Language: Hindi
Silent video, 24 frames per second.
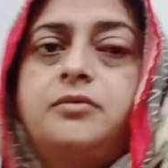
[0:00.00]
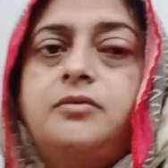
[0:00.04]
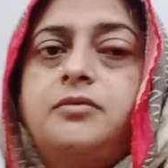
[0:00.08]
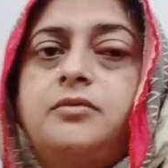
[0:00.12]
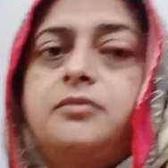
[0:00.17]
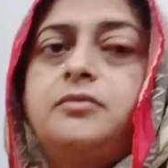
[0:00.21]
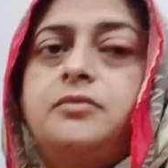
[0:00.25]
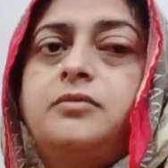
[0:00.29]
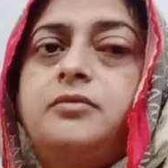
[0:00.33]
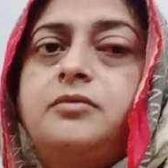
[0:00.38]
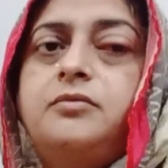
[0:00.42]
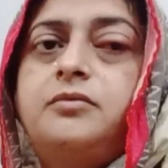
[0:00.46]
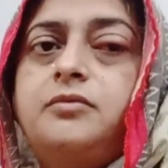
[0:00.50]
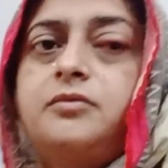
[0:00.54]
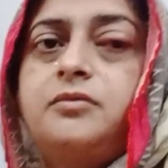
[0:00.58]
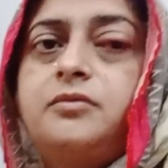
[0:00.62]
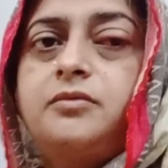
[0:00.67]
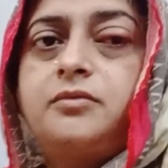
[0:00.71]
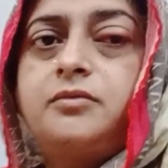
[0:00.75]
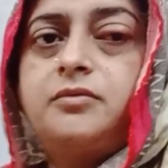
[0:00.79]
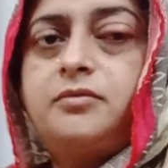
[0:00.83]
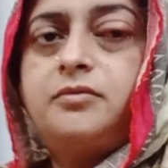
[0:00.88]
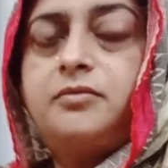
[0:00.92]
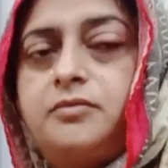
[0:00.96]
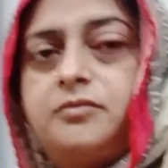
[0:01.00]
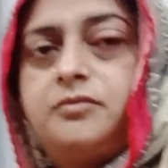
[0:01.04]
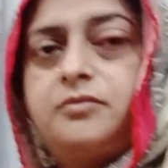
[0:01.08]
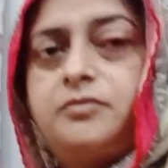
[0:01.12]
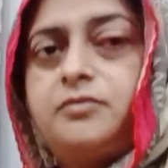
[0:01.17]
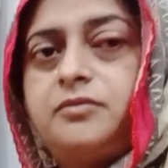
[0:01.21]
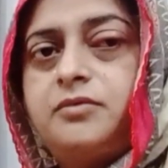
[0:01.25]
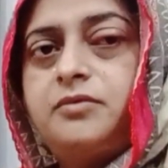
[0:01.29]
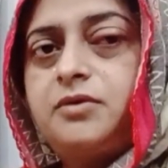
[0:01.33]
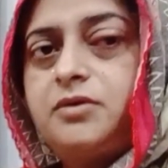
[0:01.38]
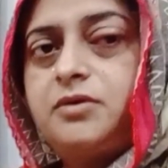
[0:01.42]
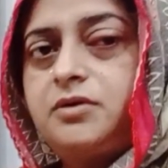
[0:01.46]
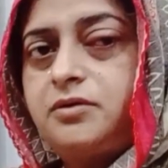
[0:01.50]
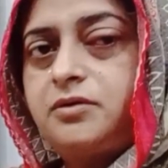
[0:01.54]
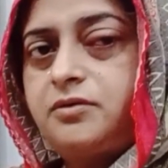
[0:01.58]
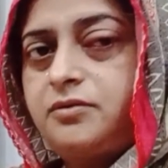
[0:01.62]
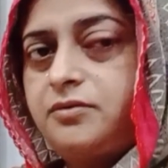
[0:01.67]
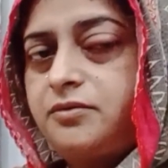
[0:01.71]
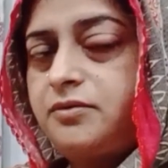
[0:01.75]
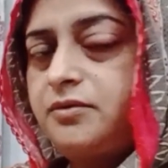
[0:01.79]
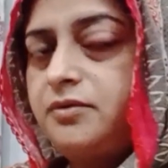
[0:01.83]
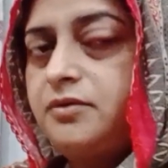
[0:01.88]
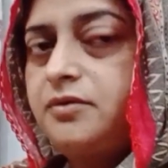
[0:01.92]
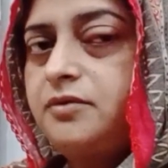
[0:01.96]
करती रहूँगी कभी मायूस नहीं
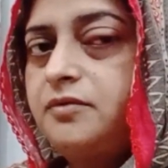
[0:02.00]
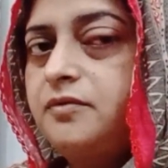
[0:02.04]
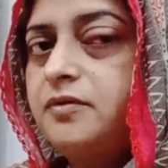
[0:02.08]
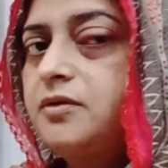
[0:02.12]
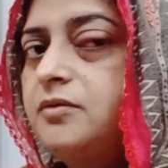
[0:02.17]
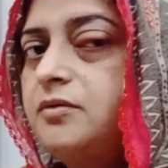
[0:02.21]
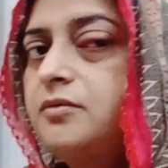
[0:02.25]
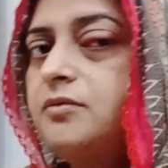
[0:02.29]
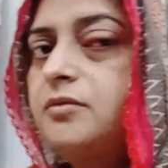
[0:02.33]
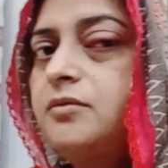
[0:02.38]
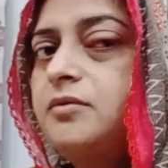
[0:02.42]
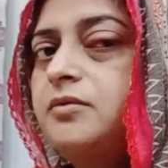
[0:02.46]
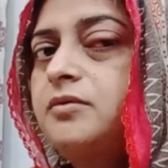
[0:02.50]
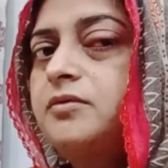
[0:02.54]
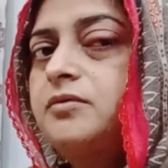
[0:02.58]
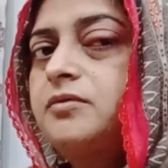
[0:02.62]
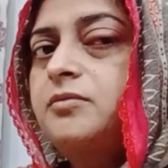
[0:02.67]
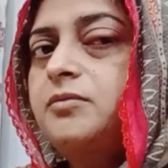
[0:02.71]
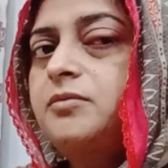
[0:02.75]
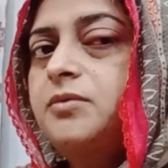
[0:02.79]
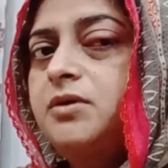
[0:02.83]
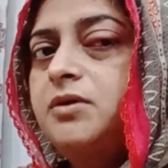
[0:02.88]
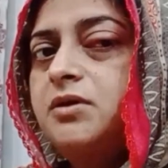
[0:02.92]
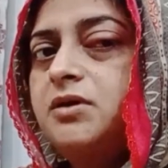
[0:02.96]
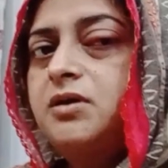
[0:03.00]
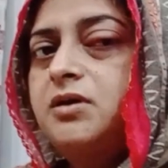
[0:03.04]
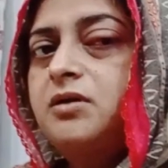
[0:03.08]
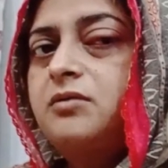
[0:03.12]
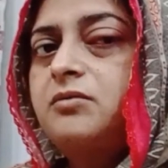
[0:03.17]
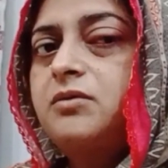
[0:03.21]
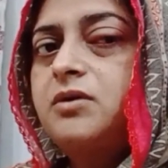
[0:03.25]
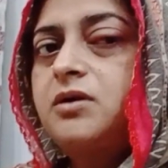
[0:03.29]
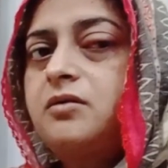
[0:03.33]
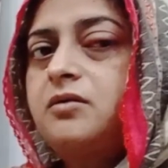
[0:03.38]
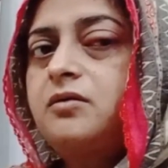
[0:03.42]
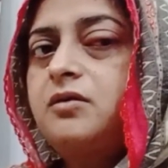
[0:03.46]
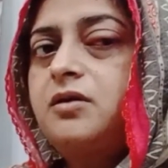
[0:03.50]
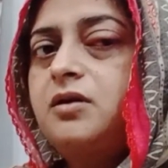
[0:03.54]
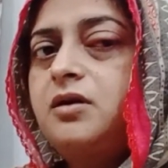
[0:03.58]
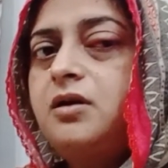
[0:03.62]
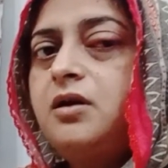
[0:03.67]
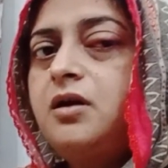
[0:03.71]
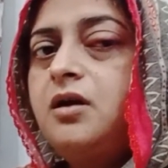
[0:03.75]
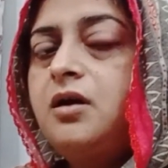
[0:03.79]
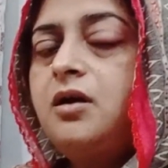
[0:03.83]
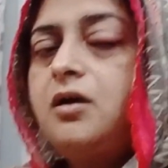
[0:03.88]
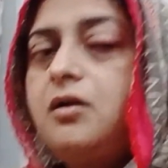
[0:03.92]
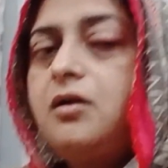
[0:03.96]
हुई मुझे उम्मीद है एक ना
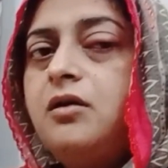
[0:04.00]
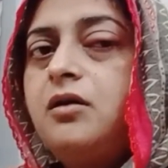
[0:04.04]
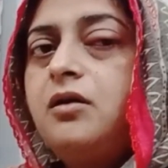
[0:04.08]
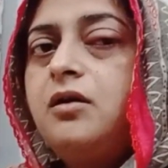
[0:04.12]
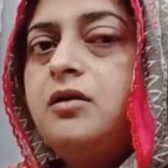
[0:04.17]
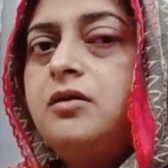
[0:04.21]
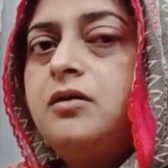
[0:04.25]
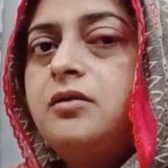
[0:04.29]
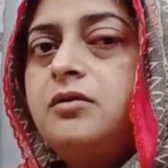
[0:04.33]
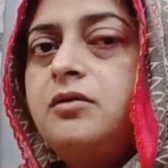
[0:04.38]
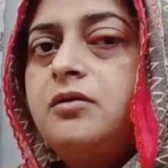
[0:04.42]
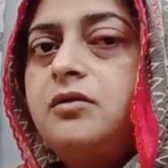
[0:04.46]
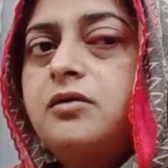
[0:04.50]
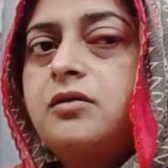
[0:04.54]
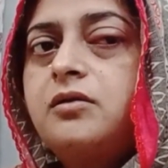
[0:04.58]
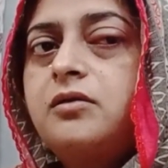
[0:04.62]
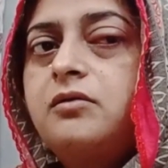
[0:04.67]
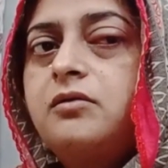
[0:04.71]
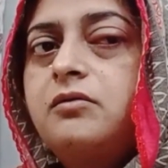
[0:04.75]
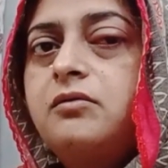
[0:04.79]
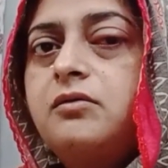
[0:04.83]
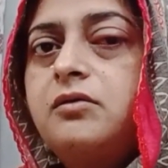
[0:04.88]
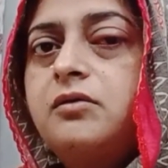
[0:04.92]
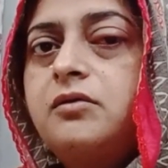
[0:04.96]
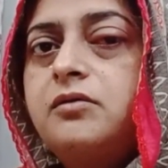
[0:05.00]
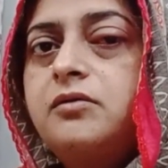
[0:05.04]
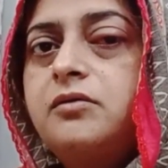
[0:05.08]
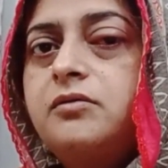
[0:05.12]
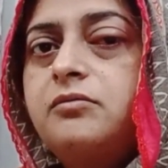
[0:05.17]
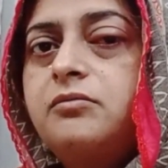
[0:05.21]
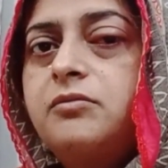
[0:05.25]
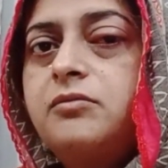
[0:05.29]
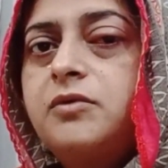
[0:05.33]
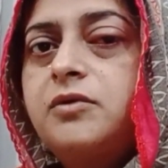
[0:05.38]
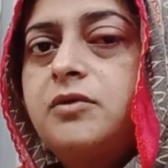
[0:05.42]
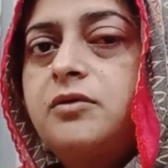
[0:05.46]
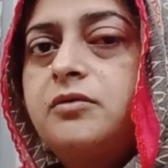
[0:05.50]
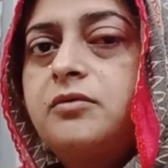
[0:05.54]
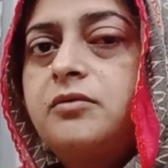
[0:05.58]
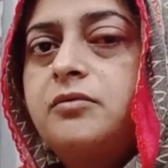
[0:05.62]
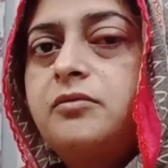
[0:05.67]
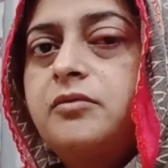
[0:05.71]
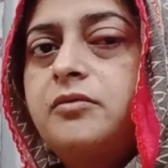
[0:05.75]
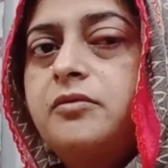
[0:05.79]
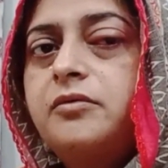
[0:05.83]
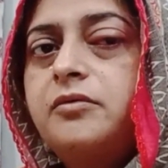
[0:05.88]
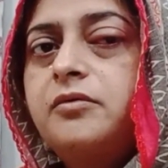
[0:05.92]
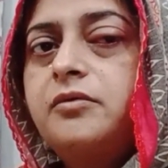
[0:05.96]
एक दिन मैं भी कामयाबी
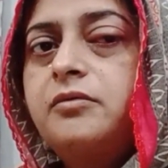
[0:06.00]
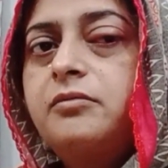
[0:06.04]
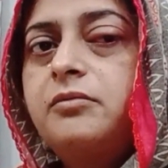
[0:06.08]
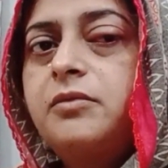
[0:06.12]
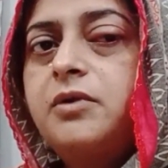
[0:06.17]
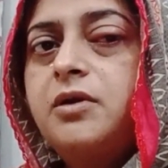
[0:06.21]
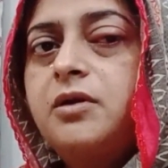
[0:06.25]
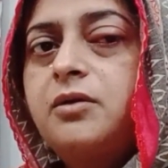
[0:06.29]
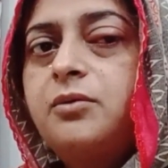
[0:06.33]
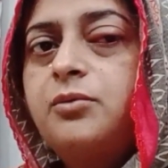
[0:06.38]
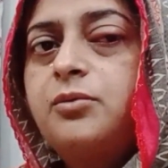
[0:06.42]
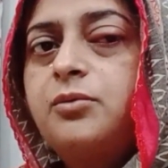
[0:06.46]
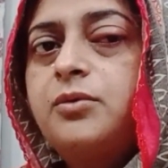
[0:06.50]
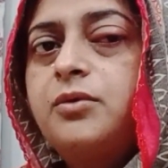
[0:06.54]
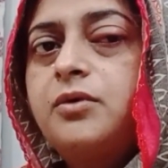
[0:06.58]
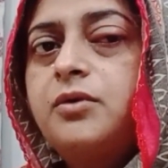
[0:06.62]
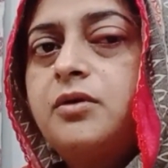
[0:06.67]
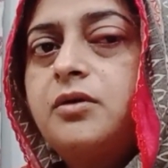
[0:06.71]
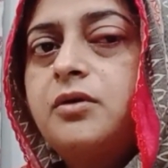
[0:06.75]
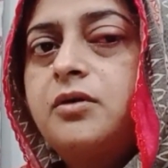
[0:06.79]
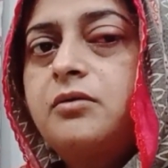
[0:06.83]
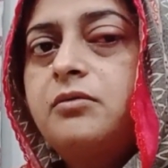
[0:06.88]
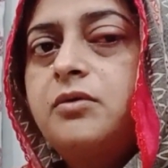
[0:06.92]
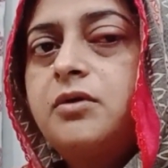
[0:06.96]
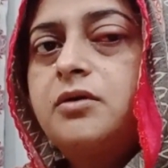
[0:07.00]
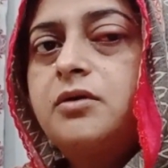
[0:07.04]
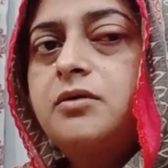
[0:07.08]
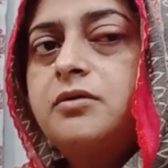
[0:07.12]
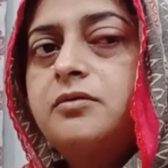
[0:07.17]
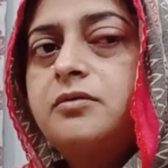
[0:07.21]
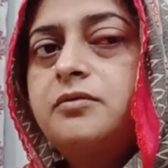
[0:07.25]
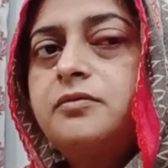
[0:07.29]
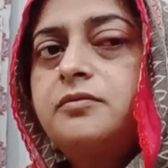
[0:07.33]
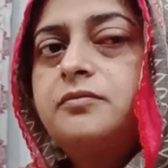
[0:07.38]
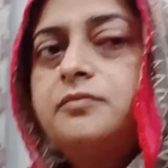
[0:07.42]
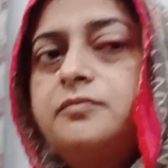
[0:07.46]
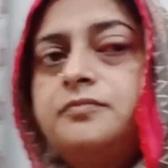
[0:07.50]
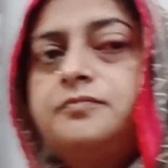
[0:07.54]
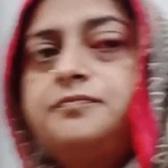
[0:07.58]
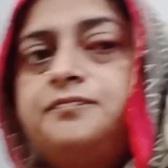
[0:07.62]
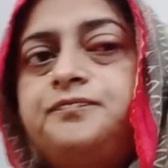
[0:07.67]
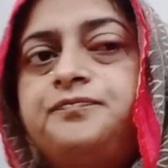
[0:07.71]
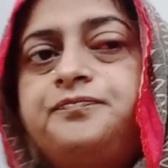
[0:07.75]
ज़रूर देखूँगी तो